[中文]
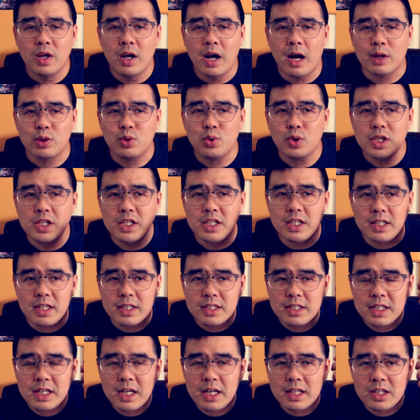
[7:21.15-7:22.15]
啊，对你的
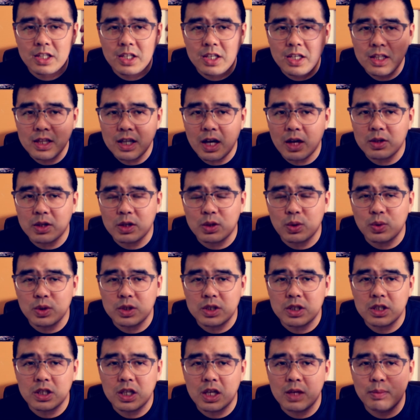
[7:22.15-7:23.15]
这个听到的东
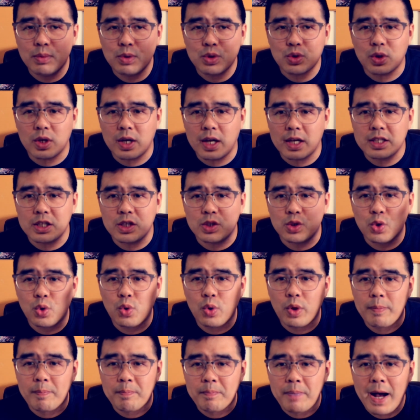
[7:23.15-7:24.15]
西听不准了，你就
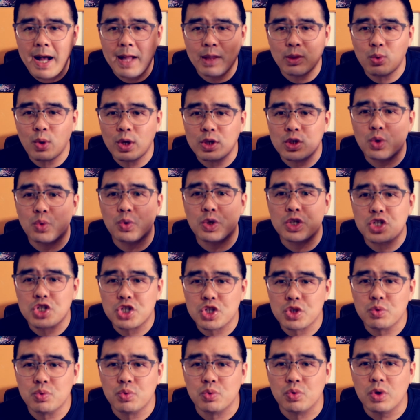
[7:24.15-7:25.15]
会判断就会
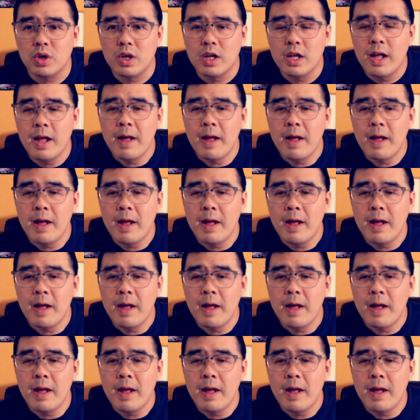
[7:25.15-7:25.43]
失误，